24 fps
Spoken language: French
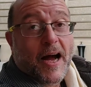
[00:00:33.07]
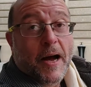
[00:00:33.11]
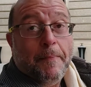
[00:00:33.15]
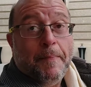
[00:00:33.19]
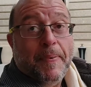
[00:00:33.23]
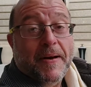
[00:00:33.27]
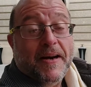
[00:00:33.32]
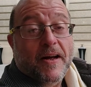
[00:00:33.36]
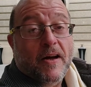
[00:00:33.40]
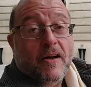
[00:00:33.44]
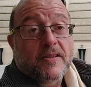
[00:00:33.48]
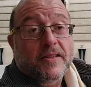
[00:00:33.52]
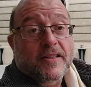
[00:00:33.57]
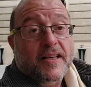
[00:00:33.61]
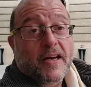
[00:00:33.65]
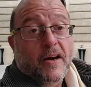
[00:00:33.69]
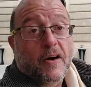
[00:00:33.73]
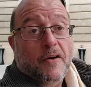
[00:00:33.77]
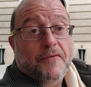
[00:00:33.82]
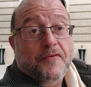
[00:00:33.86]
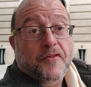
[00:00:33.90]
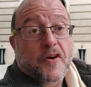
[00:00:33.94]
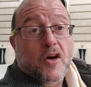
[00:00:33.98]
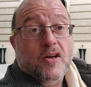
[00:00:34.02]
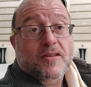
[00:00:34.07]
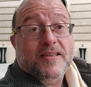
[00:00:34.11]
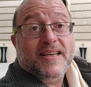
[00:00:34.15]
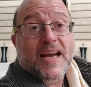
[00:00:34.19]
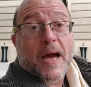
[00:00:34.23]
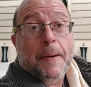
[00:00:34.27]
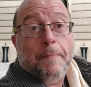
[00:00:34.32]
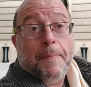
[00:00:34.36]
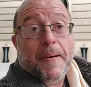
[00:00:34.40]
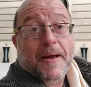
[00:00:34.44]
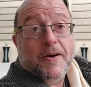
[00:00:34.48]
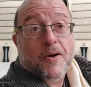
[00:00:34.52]
à peine rentré en France et
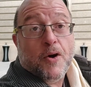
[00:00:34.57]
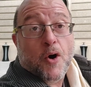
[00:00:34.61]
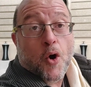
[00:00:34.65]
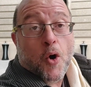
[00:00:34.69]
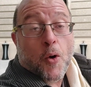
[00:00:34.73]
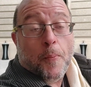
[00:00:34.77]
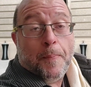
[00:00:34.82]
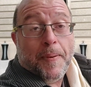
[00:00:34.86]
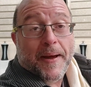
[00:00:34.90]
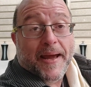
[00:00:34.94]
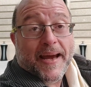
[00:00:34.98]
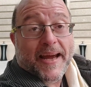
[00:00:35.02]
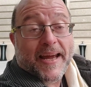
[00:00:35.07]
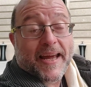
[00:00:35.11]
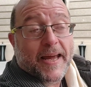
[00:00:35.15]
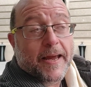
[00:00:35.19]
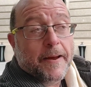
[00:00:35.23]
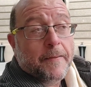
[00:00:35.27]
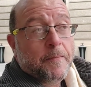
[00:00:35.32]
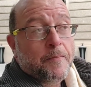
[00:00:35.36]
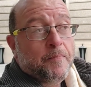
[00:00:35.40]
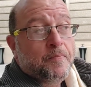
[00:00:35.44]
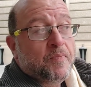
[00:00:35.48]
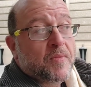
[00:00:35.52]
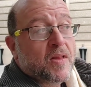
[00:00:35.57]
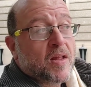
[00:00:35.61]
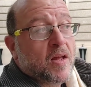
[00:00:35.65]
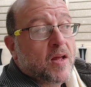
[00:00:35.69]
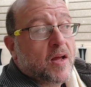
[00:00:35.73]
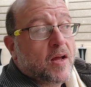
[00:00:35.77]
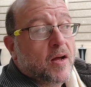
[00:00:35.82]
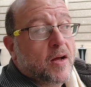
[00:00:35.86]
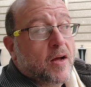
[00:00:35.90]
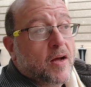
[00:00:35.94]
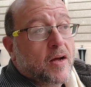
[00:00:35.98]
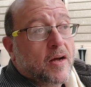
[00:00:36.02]
à peine opéré,
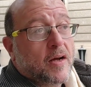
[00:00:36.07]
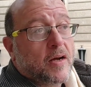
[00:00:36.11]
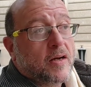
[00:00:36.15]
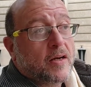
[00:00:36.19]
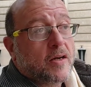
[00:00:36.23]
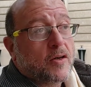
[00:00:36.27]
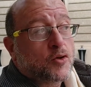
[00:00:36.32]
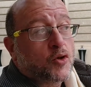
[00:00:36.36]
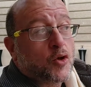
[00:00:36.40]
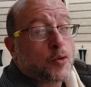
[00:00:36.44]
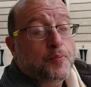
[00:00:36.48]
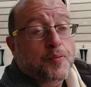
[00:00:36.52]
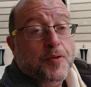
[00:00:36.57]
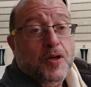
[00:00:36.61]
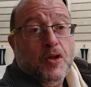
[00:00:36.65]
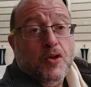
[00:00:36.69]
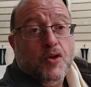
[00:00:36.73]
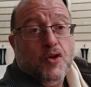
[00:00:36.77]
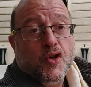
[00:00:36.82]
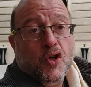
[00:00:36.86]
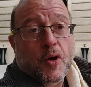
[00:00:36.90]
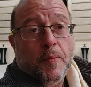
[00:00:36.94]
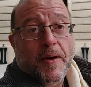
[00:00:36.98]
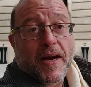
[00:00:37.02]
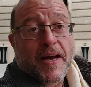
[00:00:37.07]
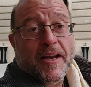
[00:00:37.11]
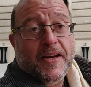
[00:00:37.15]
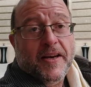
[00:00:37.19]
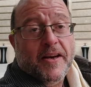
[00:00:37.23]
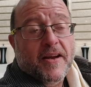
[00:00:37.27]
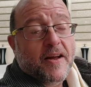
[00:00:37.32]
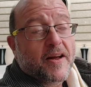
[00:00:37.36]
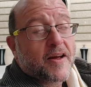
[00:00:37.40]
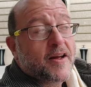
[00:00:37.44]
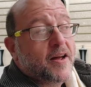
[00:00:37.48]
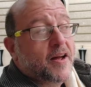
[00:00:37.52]
euh, depuis une semaine,
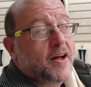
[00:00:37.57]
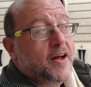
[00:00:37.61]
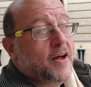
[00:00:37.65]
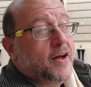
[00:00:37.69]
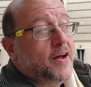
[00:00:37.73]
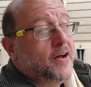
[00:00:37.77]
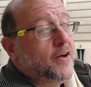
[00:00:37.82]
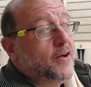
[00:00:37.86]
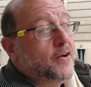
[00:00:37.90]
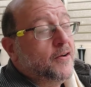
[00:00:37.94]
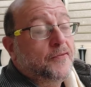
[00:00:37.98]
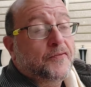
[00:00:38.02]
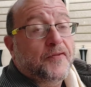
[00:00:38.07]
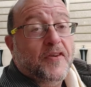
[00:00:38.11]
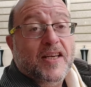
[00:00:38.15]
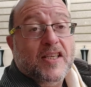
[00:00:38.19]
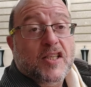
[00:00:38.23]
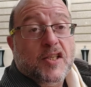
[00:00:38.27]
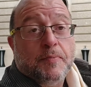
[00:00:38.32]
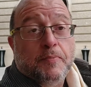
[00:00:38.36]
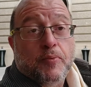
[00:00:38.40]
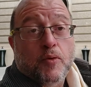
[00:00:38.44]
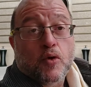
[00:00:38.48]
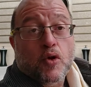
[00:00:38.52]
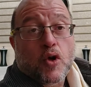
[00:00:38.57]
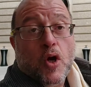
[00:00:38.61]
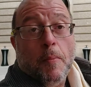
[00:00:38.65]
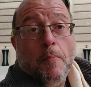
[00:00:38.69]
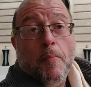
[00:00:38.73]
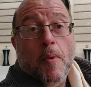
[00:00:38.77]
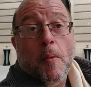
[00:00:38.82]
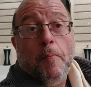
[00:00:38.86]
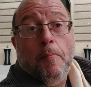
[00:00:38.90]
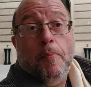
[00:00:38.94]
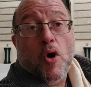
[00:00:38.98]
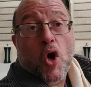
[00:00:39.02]
Facebook
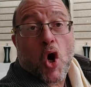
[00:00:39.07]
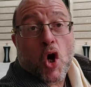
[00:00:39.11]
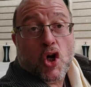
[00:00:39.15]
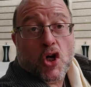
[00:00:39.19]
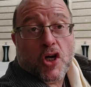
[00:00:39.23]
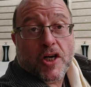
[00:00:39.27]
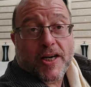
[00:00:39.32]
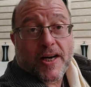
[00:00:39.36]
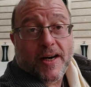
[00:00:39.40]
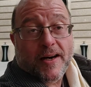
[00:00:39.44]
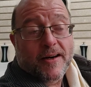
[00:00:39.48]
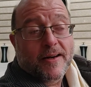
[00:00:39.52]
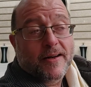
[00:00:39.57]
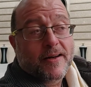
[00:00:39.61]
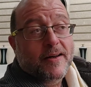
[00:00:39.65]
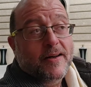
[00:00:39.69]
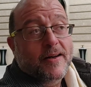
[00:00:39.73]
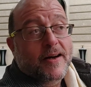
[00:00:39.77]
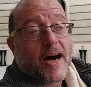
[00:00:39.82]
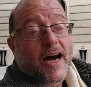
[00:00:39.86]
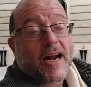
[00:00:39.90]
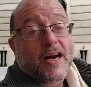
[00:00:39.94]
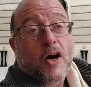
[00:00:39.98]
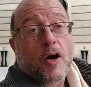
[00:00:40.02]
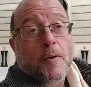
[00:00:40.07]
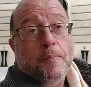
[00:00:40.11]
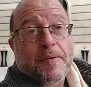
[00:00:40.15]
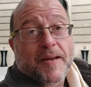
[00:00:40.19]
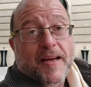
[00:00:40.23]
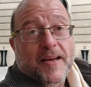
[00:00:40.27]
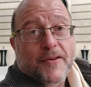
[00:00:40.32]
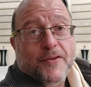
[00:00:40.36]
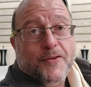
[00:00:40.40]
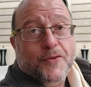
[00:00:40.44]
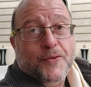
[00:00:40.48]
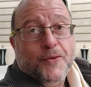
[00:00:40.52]
me bloque. Alors
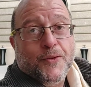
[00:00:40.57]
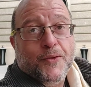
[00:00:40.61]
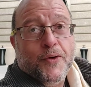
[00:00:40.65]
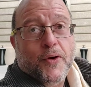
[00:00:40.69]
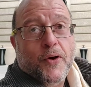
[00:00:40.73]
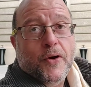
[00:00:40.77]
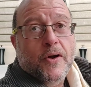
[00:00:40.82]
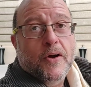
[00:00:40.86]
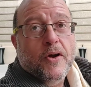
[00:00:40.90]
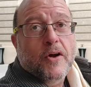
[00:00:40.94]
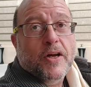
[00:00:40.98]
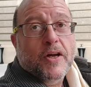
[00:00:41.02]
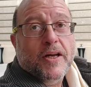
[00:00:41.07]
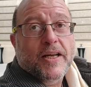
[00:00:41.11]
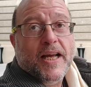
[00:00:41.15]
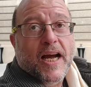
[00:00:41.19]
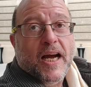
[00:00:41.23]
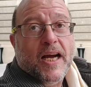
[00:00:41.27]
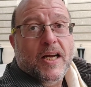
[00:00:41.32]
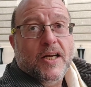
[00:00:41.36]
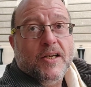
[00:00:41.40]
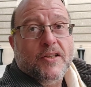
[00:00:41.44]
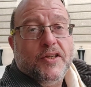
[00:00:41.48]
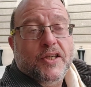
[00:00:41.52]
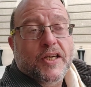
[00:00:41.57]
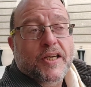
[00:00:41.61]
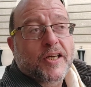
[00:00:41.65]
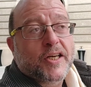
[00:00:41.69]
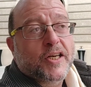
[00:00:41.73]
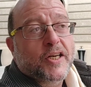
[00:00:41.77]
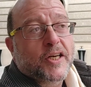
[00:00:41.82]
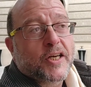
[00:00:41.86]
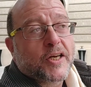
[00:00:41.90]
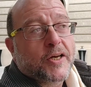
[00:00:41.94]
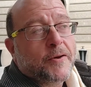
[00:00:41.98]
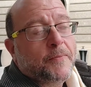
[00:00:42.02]
bien sûr, il y a
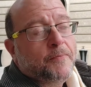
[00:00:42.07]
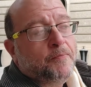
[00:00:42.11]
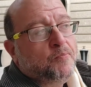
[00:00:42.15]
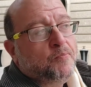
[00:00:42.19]
des,